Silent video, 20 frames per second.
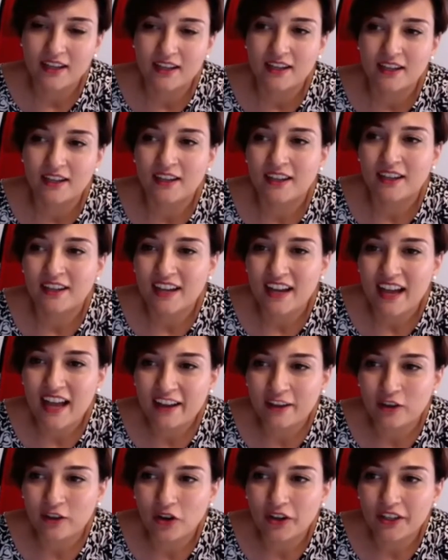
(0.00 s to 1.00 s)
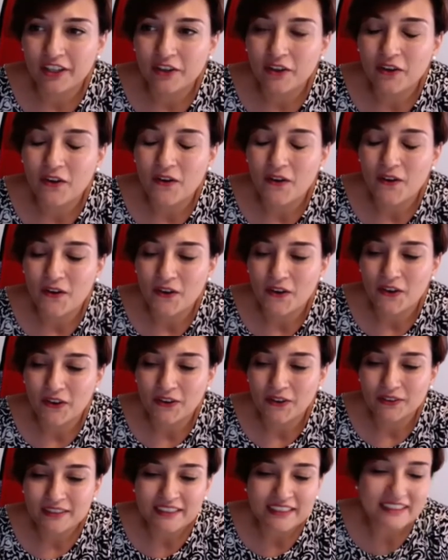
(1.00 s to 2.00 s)
Eh, ecco,
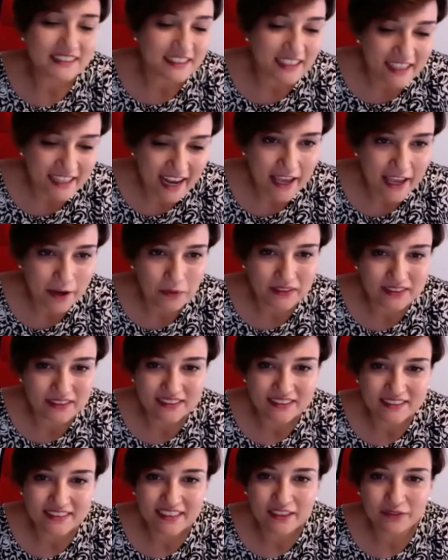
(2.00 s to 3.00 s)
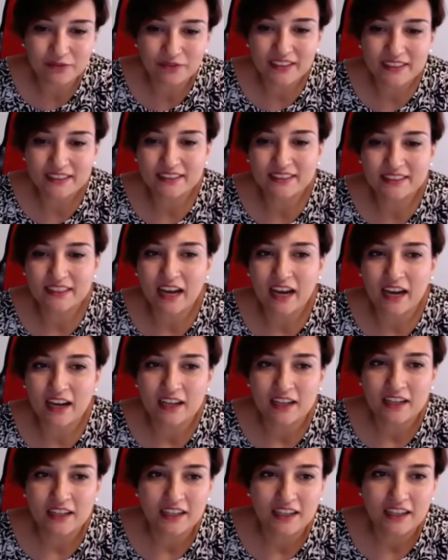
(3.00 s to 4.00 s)
io inizierei questa intervista
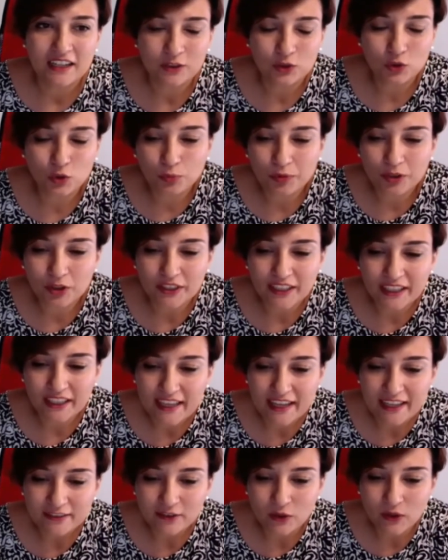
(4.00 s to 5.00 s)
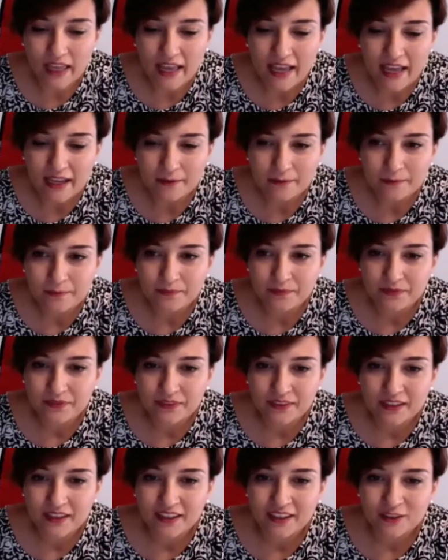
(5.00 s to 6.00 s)
eh, subito chiedendole,
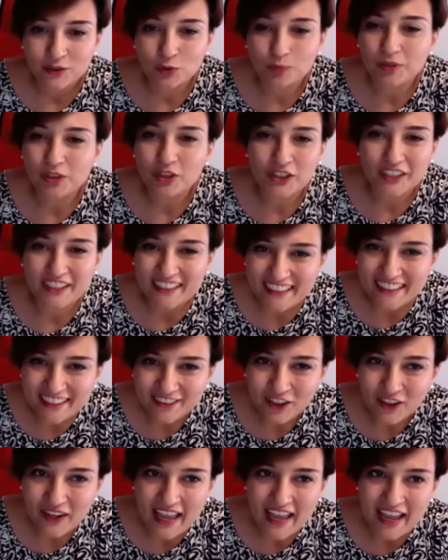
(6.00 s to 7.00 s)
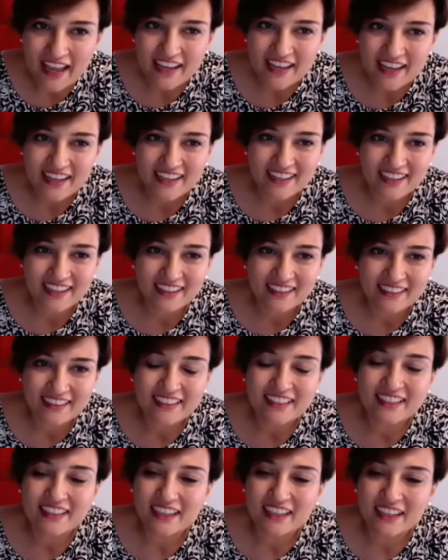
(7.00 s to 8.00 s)
subito chiedendole
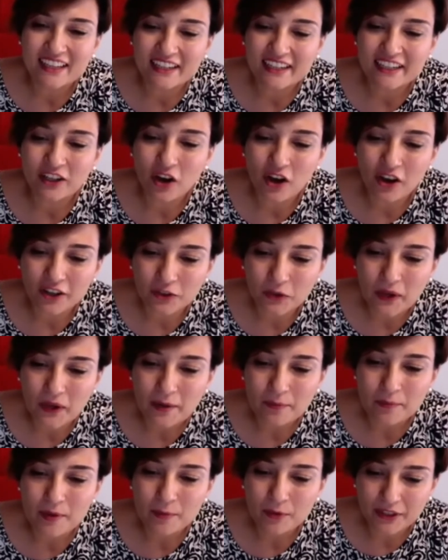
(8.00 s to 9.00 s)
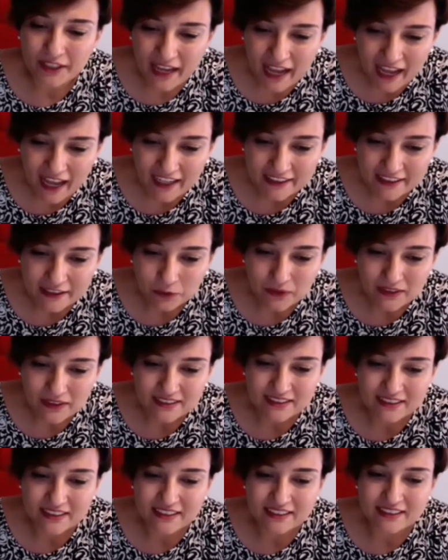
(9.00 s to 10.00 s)
il ricordo e il memoriale di
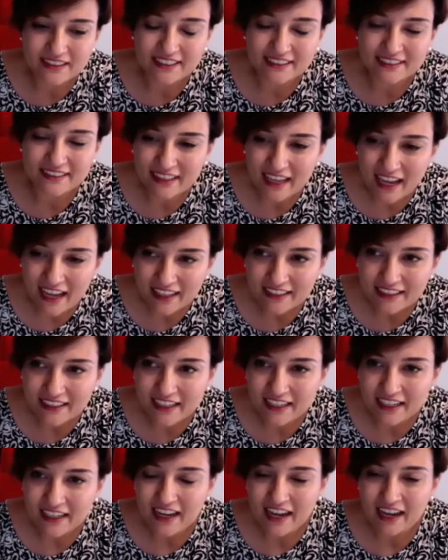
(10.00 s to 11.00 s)
questi 30 anni